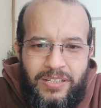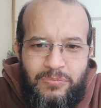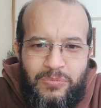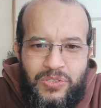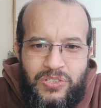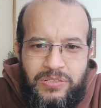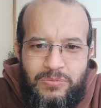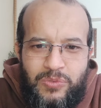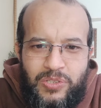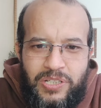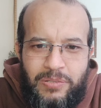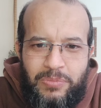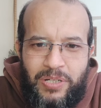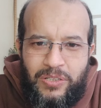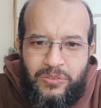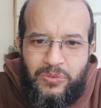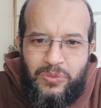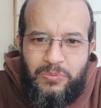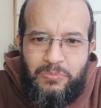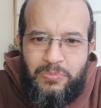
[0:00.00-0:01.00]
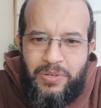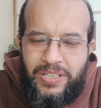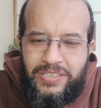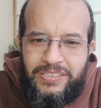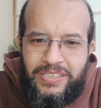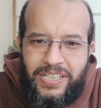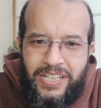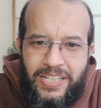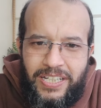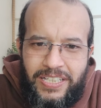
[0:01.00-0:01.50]
المسلمون بعضهم
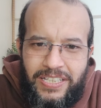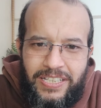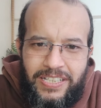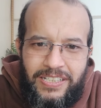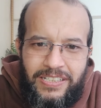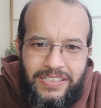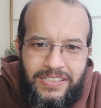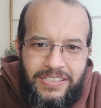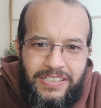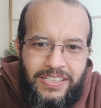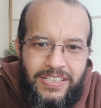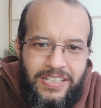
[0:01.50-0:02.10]
بعضا عليها